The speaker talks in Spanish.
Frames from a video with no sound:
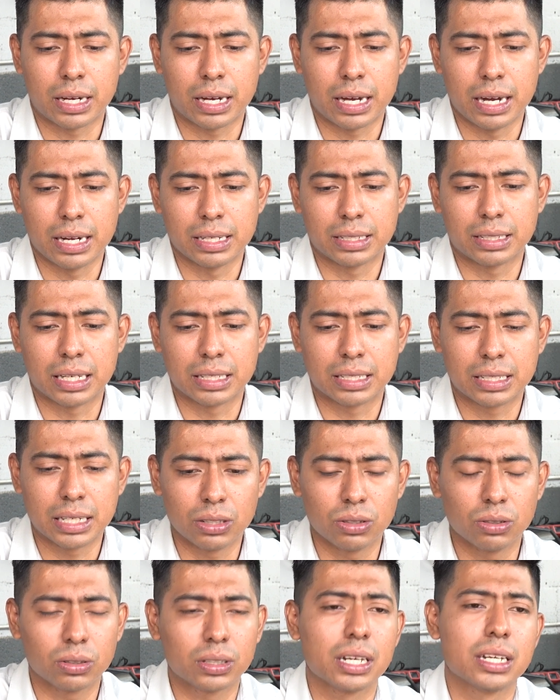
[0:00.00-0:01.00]
que está
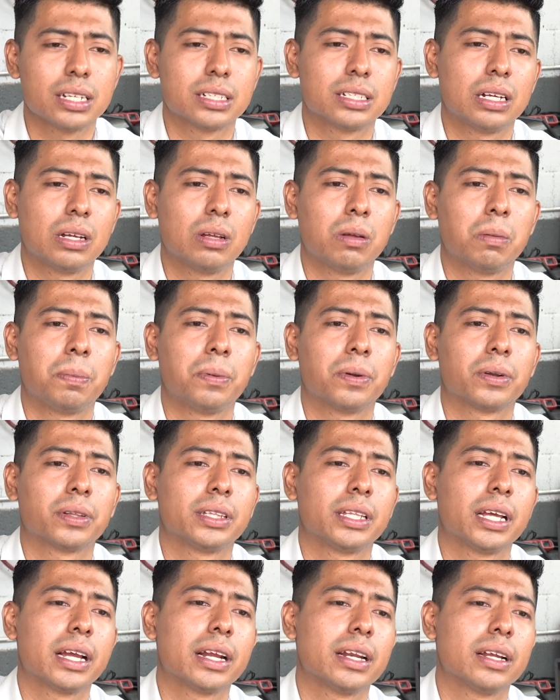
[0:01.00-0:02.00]
siendo utilizado por
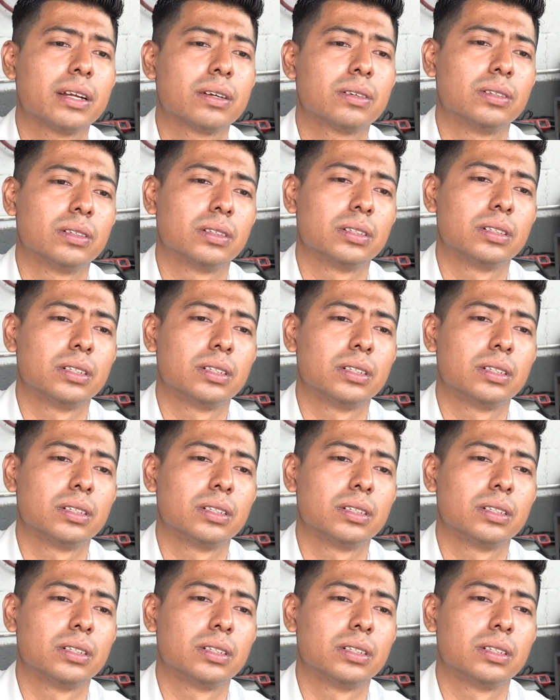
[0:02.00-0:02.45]
técnicos,